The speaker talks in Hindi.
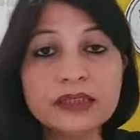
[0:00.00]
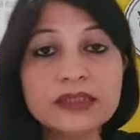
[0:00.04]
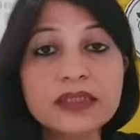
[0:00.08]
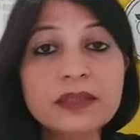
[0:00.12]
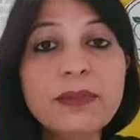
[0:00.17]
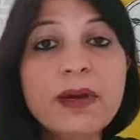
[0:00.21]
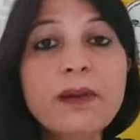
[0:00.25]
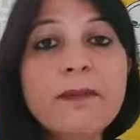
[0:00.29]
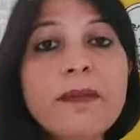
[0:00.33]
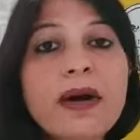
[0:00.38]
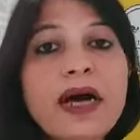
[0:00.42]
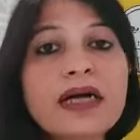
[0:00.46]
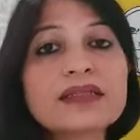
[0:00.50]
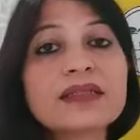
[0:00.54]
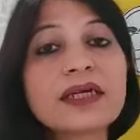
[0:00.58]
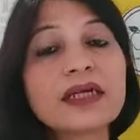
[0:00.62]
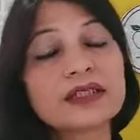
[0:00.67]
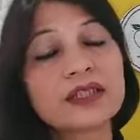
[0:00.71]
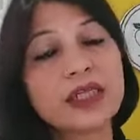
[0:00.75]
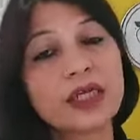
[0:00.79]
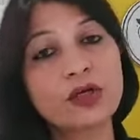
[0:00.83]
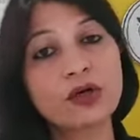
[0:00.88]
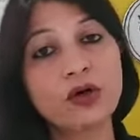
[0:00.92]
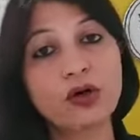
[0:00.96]
जब हम बात
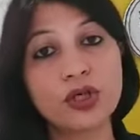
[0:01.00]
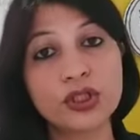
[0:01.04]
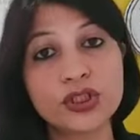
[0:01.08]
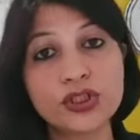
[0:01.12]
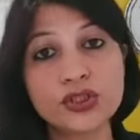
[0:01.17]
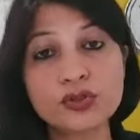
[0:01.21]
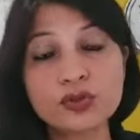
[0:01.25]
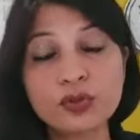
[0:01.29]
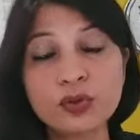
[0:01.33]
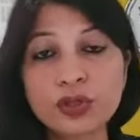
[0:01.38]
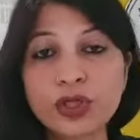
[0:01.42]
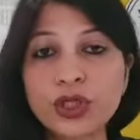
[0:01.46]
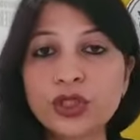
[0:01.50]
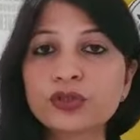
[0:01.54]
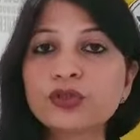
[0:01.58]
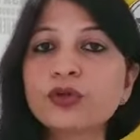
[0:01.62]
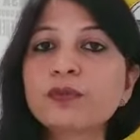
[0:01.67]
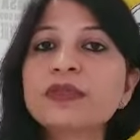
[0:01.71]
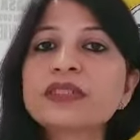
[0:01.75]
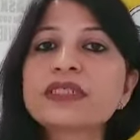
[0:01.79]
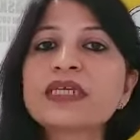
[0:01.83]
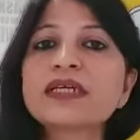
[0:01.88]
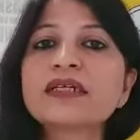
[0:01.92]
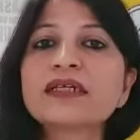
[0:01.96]
करते हैं कोलेस्ट्रॉल की तो
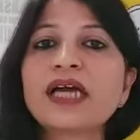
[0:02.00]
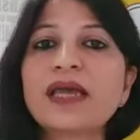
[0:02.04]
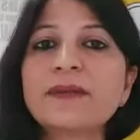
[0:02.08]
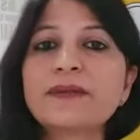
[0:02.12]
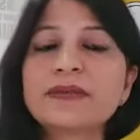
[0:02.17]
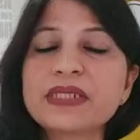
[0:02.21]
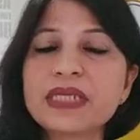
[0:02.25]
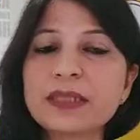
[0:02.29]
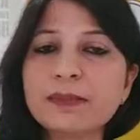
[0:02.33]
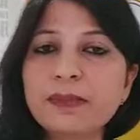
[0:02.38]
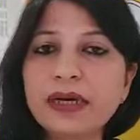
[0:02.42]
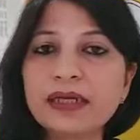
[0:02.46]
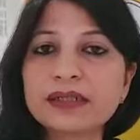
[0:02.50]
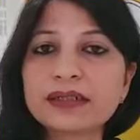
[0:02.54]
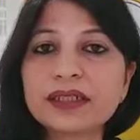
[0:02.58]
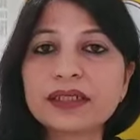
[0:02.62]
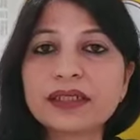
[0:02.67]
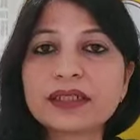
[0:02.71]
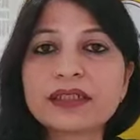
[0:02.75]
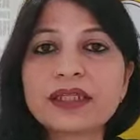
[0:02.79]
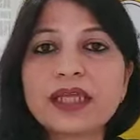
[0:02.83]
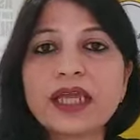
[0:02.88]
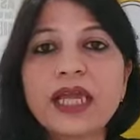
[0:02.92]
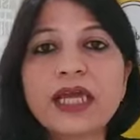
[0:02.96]
हम इसके टाइप्स की बात
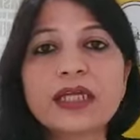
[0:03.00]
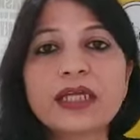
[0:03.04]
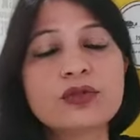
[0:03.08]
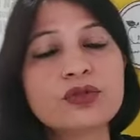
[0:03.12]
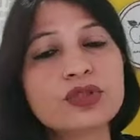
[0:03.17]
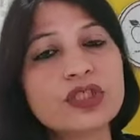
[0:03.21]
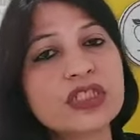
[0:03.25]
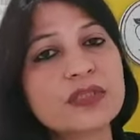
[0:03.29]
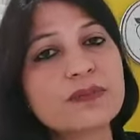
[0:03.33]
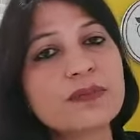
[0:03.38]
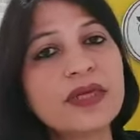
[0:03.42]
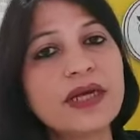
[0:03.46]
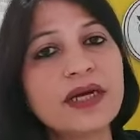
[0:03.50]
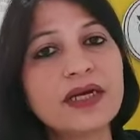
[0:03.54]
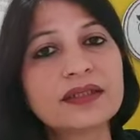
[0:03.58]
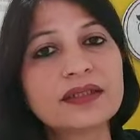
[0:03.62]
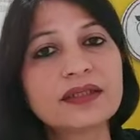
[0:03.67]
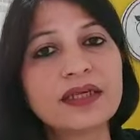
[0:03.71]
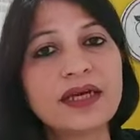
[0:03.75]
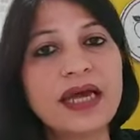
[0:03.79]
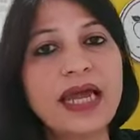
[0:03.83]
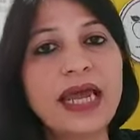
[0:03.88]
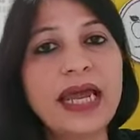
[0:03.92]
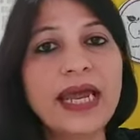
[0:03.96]
करते हैं तो जिसमें
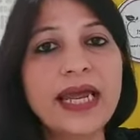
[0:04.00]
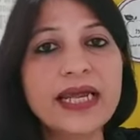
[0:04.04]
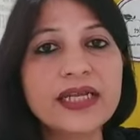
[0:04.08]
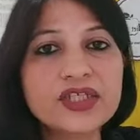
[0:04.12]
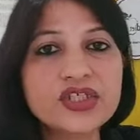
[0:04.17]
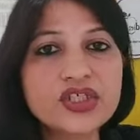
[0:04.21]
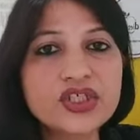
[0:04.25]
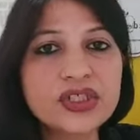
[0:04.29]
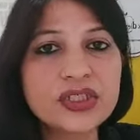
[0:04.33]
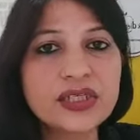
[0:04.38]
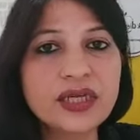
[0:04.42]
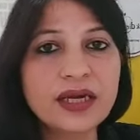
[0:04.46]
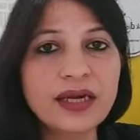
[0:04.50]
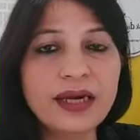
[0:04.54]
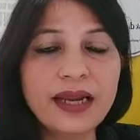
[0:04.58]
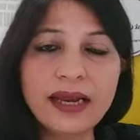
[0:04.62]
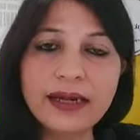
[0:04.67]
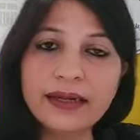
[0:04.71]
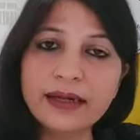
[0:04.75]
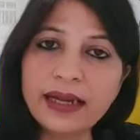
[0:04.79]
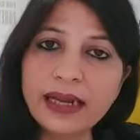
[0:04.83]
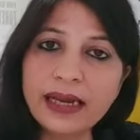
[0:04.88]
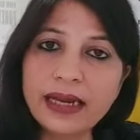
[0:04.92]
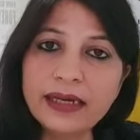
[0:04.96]
आता है एच
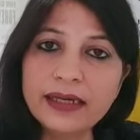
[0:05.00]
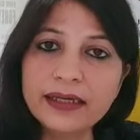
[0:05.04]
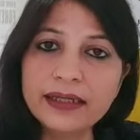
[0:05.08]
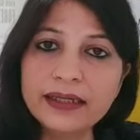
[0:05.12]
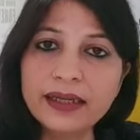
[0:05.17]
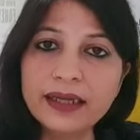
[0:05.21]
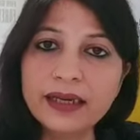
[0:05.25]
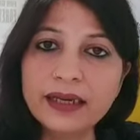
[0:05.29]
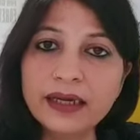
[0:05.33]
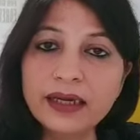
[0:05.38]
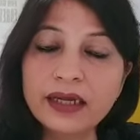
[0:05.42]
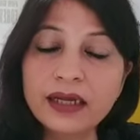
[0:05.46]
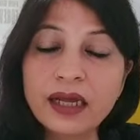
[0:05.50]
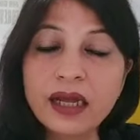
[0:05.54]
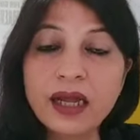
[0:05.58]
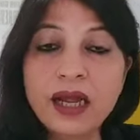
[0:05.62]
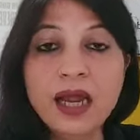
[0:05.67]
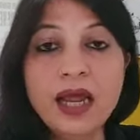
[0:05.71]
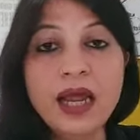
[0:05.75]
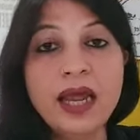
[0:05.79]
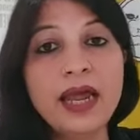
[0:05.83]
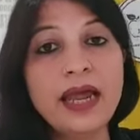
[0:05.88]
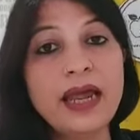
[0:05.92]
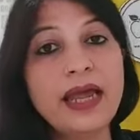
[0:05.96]
एंड एल
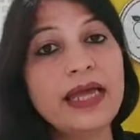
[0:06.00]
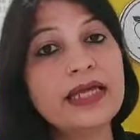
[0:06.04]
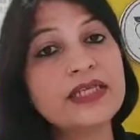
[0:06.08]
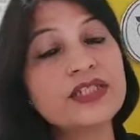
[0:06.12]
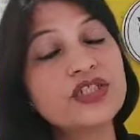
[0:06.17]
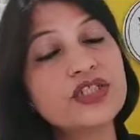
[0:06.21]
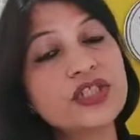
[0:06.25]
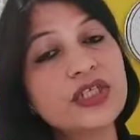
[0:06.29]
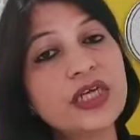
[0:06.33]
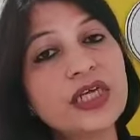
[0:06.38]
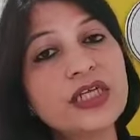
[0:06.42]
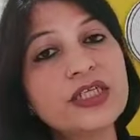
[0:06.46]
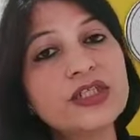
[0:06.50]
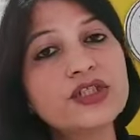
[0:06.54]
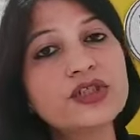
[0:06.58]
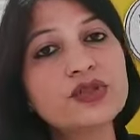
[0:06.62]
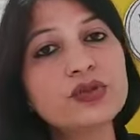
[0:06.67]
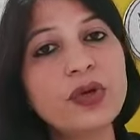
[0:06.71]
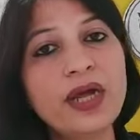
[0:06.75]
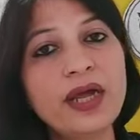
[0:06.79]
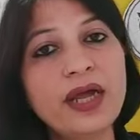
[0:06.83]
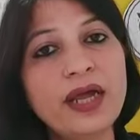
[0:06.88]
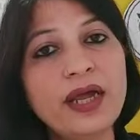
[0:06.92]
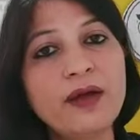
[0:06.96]
एच
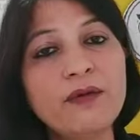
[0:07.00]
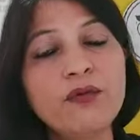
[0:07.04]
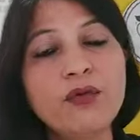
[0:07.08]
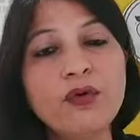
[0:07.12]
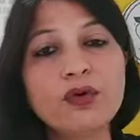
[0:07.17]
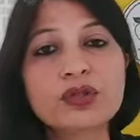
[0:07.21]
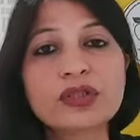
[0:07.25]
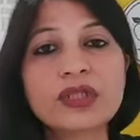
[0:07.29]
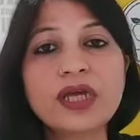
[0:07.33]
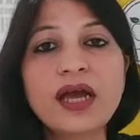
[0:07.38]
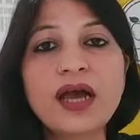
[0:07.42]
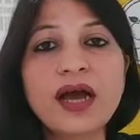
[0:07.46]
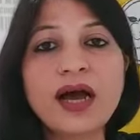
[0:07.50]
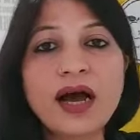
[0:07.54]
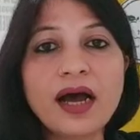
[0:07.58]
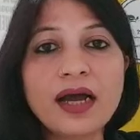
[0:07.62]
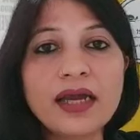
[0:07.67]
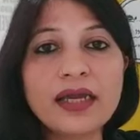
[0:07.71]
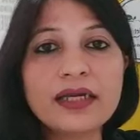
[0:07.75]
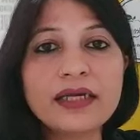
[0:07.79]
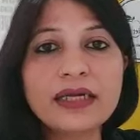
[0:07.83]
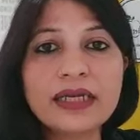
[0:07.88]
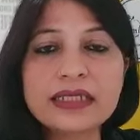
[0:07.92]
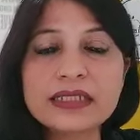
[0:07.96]
जो है वो होता है
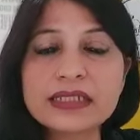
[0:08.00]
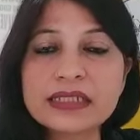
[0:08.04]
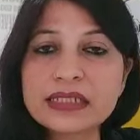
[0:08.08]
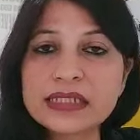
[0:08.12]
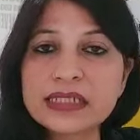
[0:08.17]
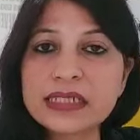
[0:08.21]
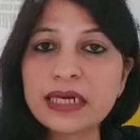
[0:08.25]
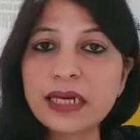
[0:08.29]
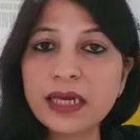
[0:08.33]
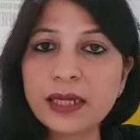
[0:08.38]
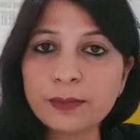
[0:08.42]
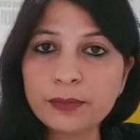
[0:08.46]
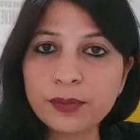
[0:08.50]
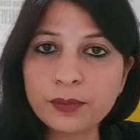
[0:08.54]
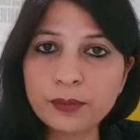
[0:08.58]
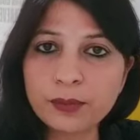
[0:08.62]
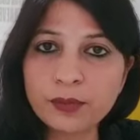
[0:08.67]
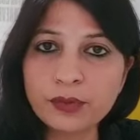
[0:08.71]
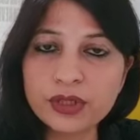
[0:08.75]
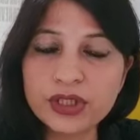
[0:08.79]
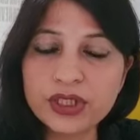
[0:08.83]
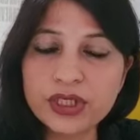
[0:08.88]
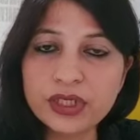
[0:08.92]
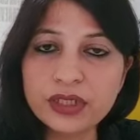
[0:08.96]
हाई डेंसिटी
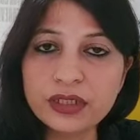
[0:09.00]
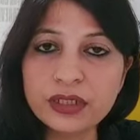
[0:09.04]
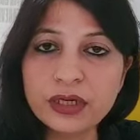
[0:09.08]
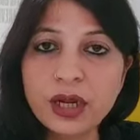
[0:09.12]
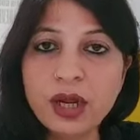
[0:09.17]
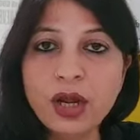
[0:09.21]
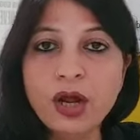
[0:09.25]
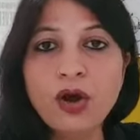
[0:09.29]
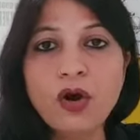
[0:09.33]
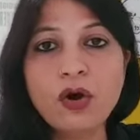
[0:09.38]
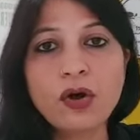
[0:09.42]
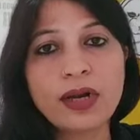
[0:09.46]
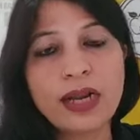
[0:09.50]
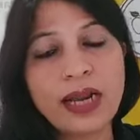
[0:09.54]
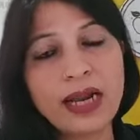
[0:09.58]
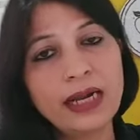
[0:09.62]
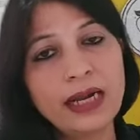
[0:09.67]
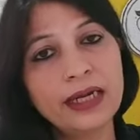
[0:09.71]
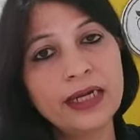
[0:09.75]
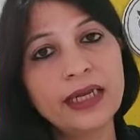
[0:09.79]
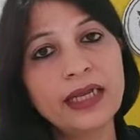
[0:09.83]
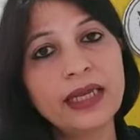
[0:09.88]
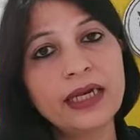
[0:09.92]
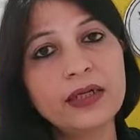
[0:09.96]
लाइपोप्रोटीन और
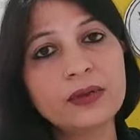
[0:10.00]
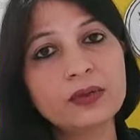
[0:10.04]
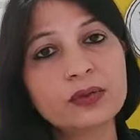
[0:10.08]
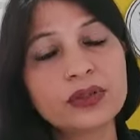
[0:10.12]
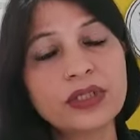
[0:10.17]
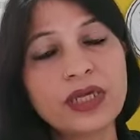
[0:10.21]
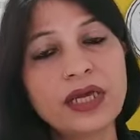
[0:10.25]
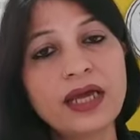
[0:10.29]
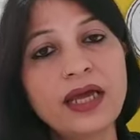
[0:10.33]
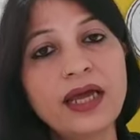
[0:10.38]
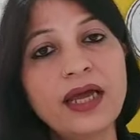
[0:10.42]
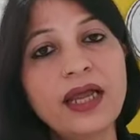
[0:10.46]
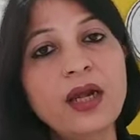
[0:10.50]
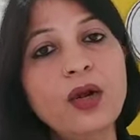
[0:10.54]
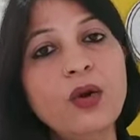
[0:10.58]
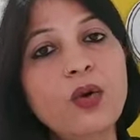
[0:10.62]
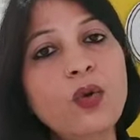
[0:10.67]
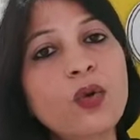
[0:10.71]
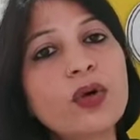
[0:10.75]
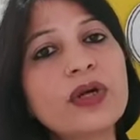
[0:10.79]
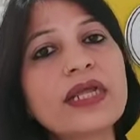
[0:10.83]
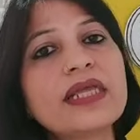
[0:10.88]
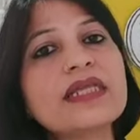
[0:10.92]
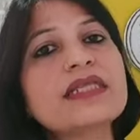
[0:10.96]
एल होता है
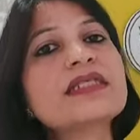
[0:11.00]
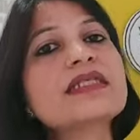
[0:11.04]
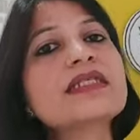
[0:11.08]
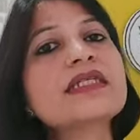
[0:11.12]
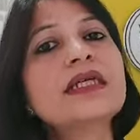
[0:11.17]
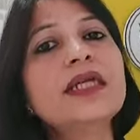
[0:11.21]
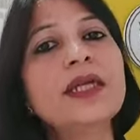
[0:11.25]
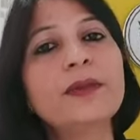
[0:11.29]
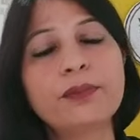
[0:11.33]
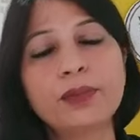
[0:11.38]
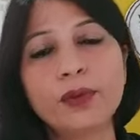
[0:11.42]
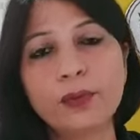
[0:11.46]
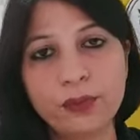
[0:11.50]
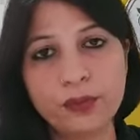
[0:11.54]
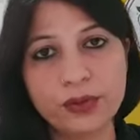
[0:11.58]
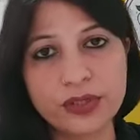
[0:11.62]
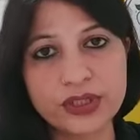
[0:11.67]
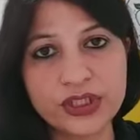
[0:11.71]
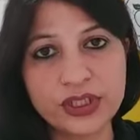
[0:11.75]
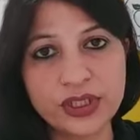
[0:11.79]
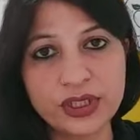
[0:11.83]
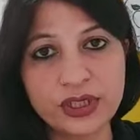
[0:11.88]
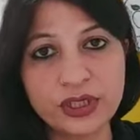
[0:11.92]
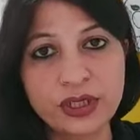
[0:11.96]
लो डेंसिटी
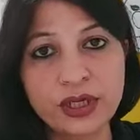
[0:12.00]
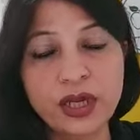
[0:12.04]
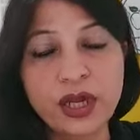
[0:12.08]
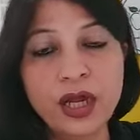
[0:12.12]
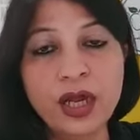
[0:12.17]
लिपोप्रोटीन